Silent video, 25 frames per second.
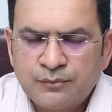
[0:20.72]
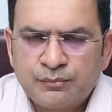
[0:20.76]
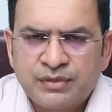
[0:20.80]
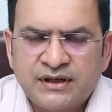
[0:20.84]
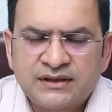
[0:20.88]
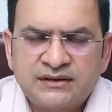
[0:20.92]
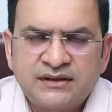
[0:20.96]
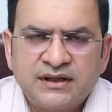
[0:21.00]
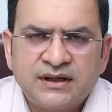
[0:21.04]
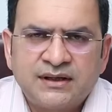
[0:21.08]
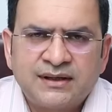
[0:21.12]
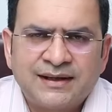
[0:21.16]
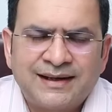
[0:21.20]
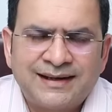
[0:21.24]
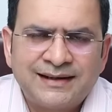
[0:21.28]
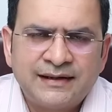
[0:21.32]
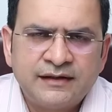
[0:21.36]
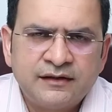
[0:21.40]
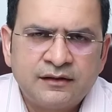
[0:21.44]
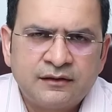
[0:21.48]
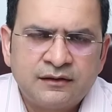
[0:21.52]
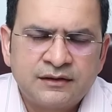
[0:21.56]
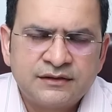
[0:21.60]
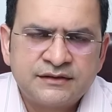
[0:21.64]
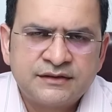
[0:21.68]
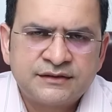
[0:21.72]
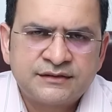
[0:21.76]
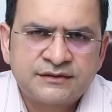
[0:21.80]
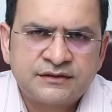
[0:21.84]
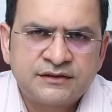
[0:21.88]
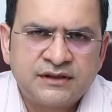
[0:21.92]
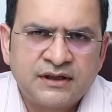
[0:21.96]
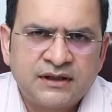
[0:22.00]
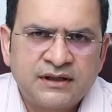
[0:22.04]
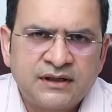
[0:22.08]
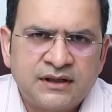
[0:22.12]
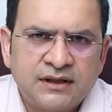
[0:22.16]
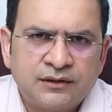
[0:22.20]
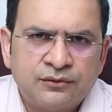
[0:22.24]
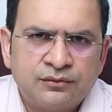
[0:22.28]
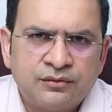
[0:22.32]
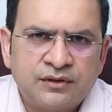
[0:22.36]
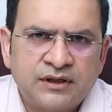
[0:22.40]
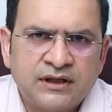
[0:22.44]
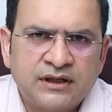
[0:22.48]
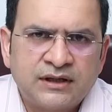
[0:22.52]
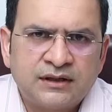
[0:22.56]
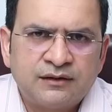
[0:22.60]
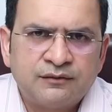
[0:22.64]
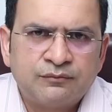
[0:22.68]
ప్రతి కార్డియాలజిస్ట్ దగ్గర
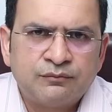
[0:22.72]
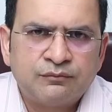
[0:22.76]
కూడా